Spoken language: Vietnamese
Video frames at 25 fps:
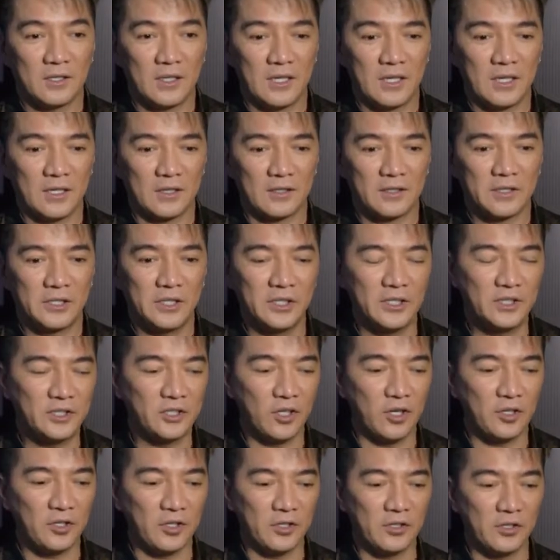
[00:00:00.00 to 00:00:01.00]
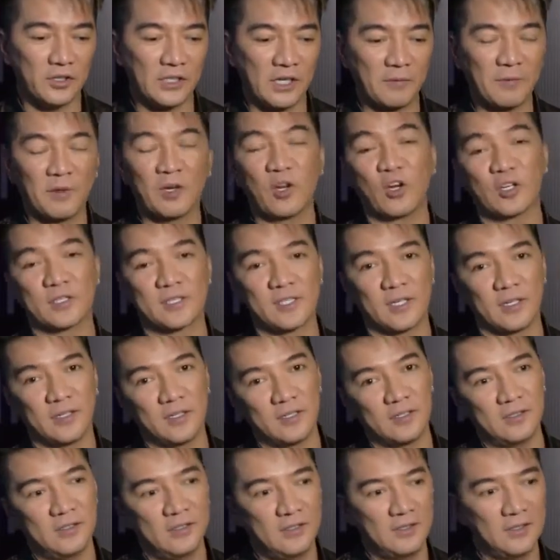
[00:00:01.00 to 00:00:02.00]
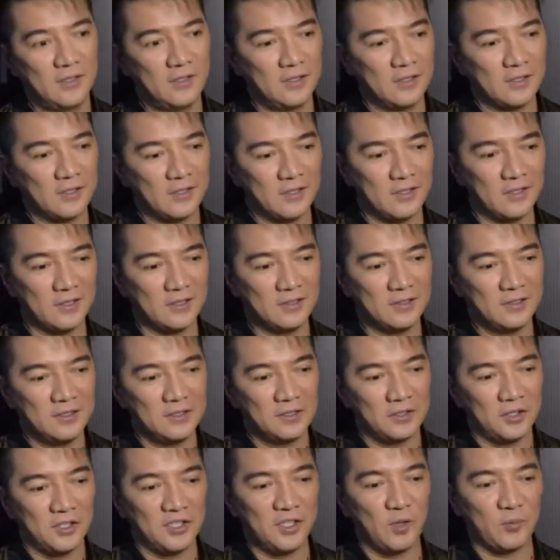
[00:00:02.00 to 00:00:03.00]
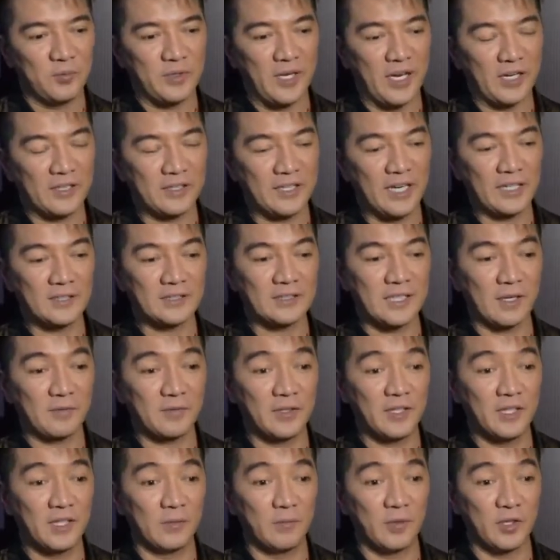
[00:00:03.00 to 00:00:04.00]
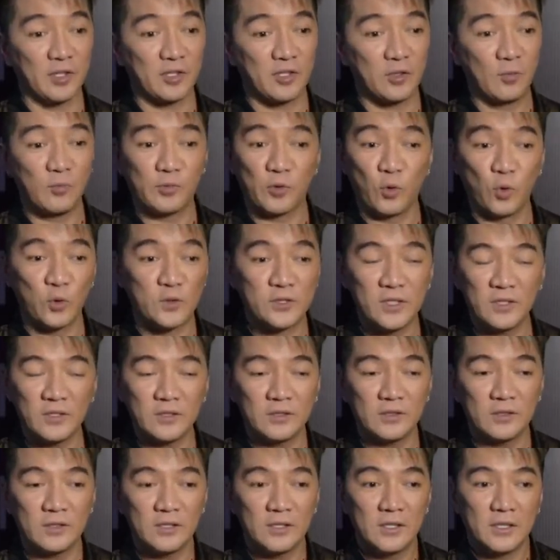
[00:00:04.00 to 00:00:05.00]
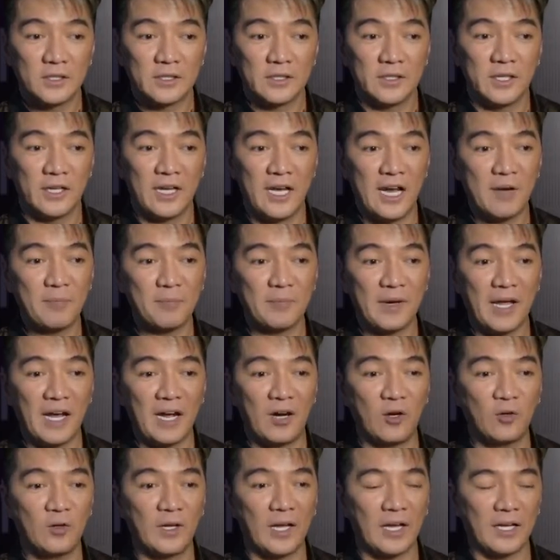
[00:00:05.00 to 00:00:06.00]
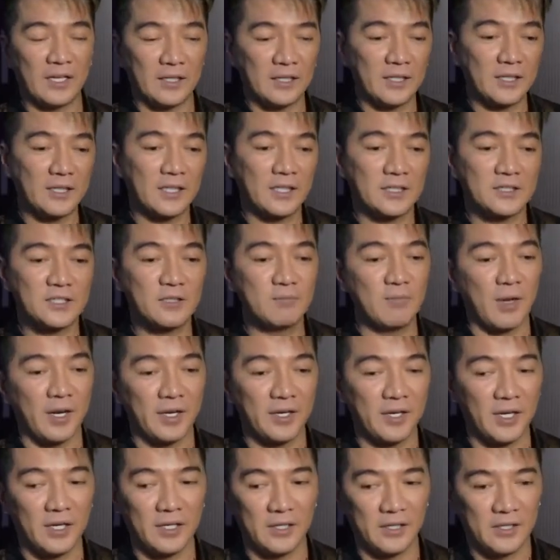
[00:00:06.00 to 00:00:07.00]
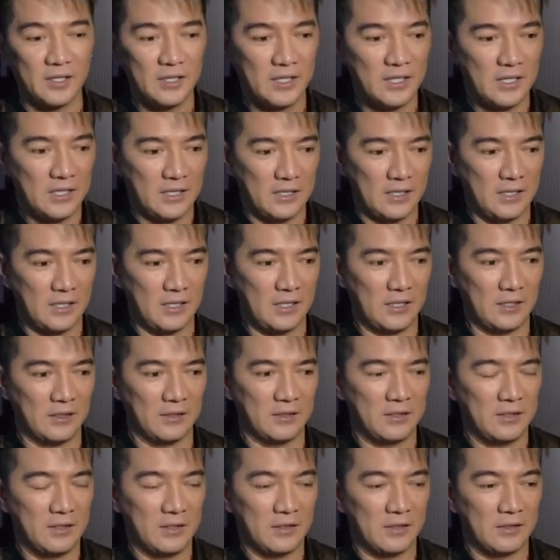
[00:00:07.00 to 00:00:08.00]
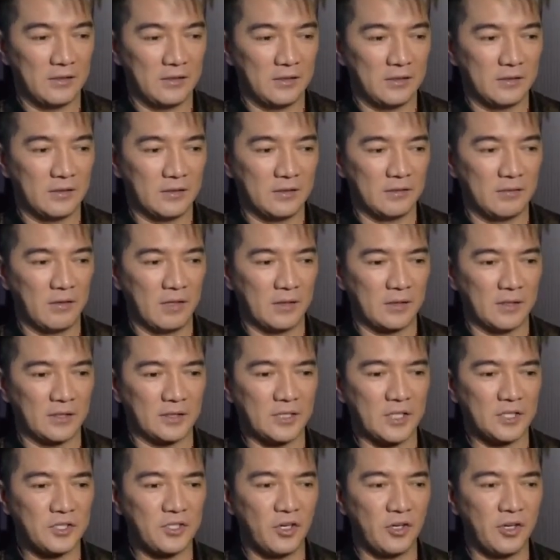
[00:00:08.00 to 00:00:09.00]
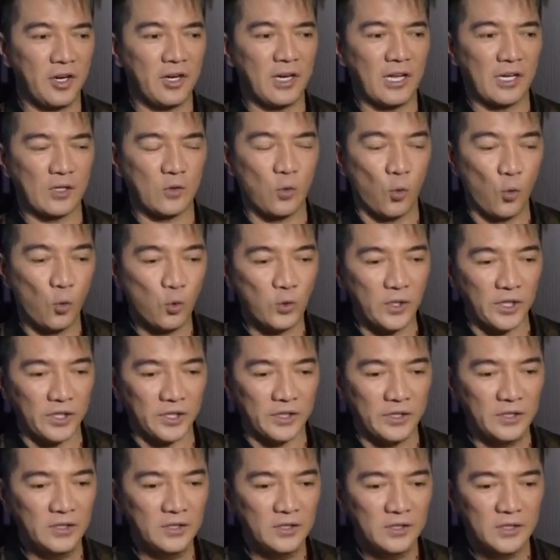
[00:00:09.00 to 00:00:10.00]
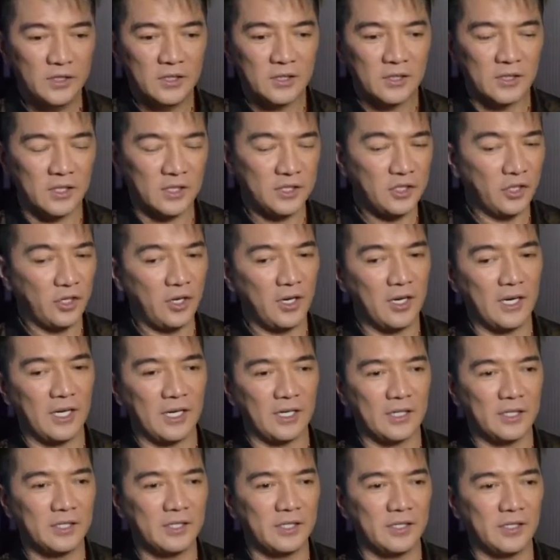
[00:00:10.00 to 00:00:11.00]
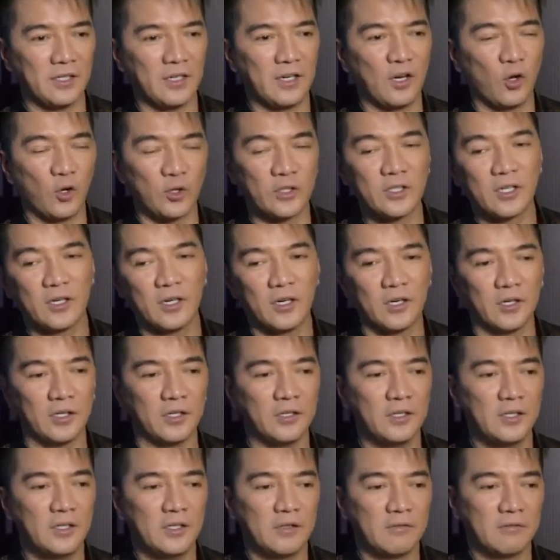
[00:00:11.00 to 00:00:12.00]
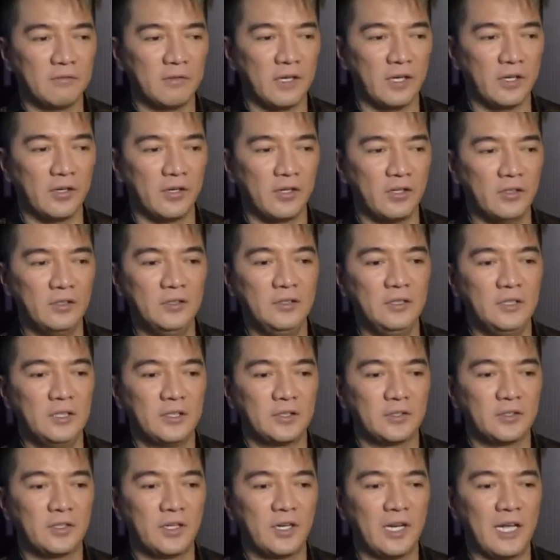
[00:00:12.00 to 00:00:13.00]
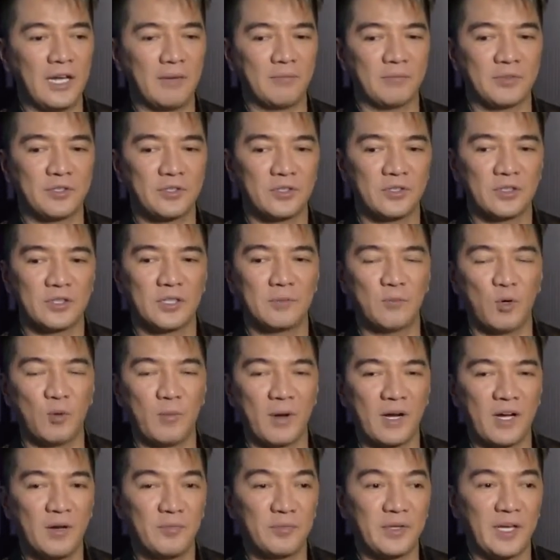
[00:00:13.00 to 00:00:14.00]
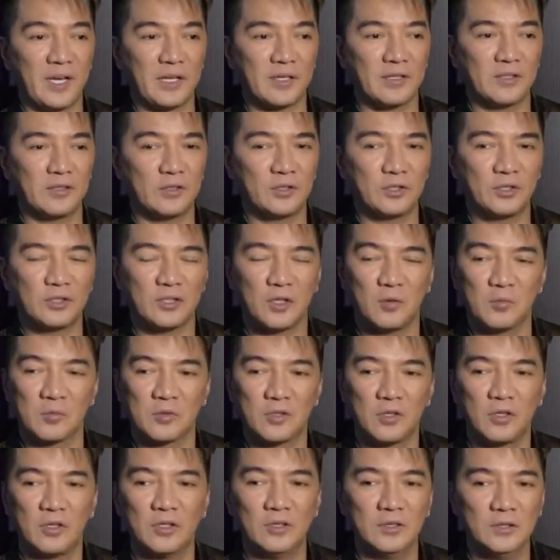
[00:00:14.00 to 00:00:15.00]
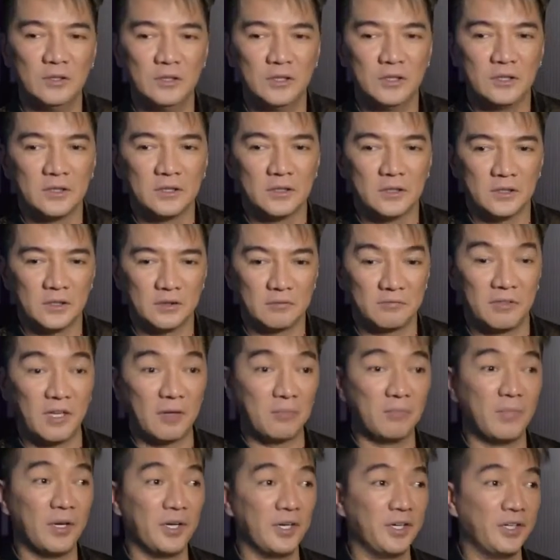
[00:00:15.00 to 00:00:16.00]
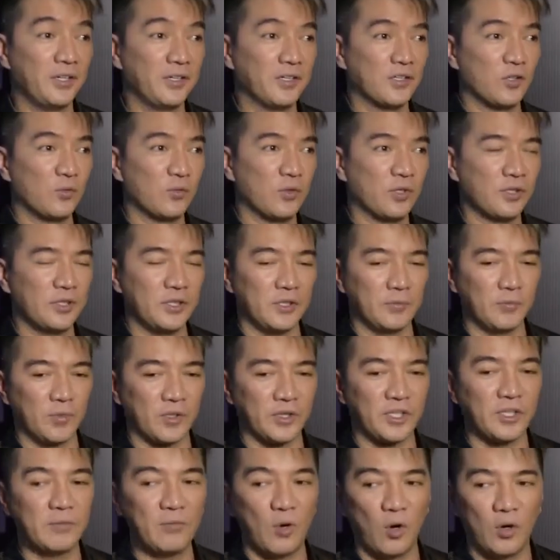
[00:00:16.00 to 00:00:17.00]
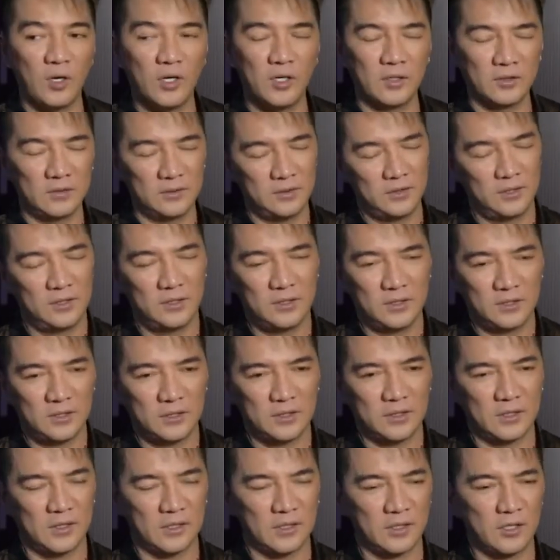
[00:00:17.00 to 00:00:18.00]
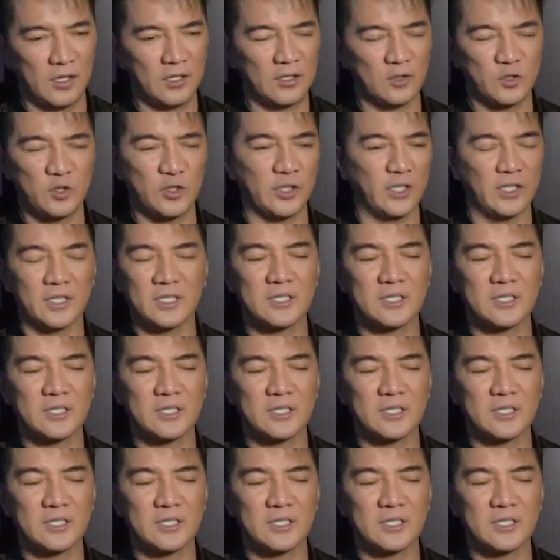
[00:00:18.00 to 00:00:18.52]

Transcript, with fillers: là khiến cho những người khác phải lo sợ à, những dòng nhạc khác cảm thấy là mình không đủ sức để áp đảo lại cái cái sức mạnh này à, và người ta cho đó là cũ kỹ nó cho đó là cái gì đó lỗi thời và nó nó làm cho cái bộ mặt âm nhạc nó nó không có uh, văn minh không có gì mà tiến bộ hơn à, cái đó là suy